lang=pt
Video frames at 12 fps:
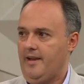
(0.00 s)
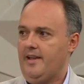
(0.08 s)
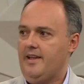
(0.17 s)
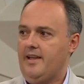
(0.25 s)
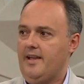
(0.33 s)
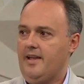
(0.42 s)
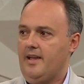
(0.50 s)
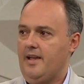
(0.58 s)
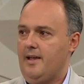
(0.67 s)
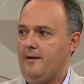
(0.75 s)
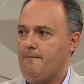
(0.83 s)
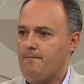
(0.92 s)

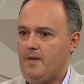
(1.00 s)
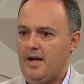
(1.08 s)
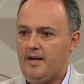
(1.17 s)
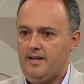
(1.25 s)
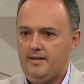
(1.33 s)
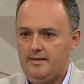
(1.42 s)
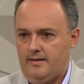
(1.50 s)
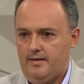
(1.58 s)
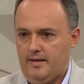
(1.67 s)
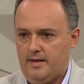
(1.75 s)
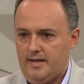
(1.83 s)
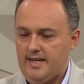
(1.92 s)
é,
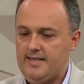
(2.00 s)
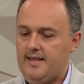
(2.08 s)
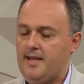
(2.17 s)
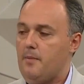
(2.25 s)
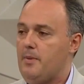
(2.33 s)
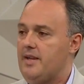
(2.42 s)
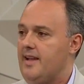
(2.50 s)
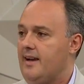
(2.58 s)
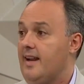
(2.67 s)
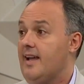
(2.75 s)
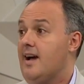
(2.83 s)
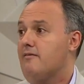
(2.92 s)
a, a, criança tem que aprender a
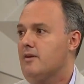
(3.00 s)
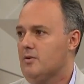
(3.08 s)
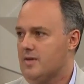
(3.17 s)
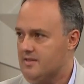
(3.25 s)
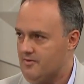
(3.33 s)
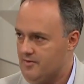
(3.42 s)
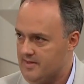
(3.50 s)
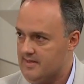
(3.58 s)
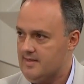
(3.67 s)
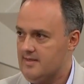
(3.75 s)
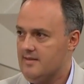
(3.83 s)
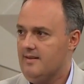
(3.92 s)
agregar valor às
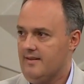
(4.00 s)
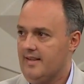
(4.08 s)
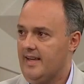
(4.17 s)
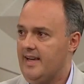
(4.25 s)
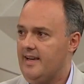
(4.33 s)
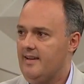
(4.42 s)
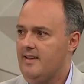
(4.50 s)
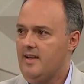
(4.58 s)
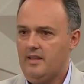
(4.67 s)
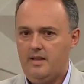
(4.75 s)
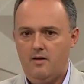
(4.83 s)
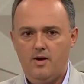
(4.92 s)
coisas, né?
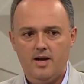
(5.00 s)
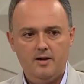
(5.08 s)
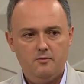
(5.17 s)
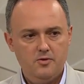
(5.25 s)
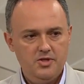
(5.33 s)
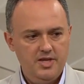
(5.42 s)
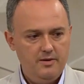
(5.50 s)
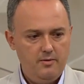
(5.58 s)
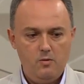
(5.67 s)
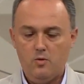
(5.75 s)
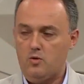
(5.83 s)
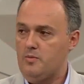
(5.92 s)
Então, olha, com o dinheiro que
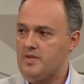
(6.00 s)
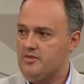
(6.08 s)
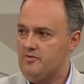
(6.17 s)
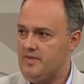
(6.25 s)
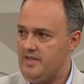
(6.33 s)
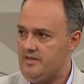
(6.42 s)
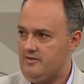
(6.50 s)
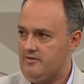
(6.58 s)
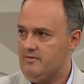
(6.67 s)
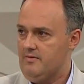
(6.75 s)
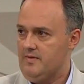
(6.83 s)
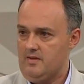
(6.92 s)
eu economizo
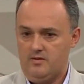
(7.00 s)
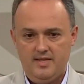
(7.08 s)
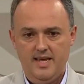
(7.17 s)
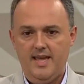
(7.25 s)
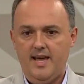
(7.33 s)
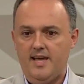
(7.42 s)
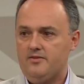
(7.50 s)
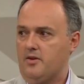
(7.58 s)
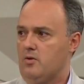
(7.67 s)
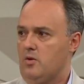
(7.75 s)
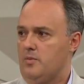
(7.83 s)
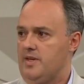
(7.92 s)
isso, são 100 reais que eu
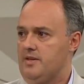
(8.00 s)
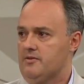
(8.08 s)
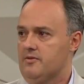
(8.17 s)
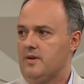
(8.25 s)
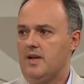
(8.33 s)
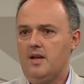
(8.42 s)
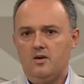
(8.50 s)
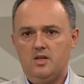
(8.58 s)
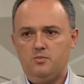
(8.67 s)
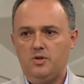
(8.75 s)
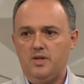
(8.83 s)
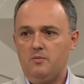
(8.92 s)
economizo,
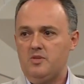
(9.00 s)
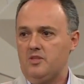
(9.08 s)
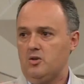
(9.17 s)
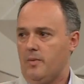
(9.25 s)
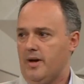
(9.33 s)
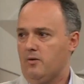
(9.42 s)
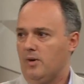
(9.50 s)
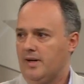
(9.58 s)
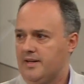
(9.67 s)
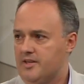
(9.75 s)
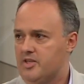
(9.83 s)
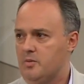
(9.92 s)
nós podemos ir tomar um
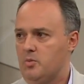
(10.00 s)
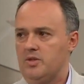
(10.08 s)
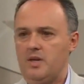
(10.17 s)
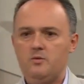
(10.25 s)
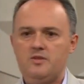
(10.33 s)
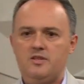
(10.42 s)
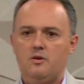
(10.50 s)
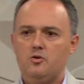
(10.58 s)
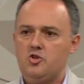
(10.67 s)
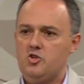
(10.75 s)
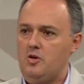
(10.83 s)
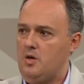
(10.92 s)
lanche, podemos ir ao
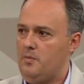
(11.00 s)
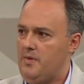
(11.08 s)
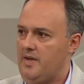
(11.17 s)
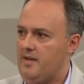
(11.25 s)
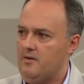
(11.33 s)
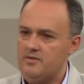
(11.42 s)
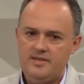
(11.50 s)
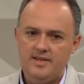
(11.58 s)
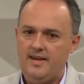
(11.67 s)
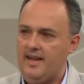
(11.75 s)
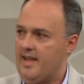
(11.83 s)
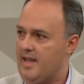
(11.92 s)
shopping, ao
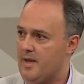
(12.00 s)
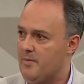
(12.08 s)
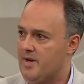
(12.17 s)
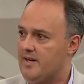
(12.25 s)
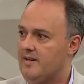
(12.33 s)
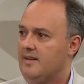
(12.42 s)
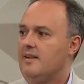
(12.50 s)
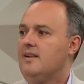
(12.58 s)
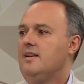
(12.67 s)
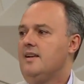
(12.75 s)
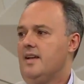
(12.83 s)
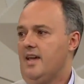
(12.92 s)
Excelente cinema.
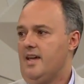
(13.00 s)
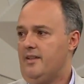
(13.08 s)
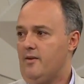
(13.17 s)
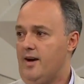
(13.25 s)
Uhum. uhum.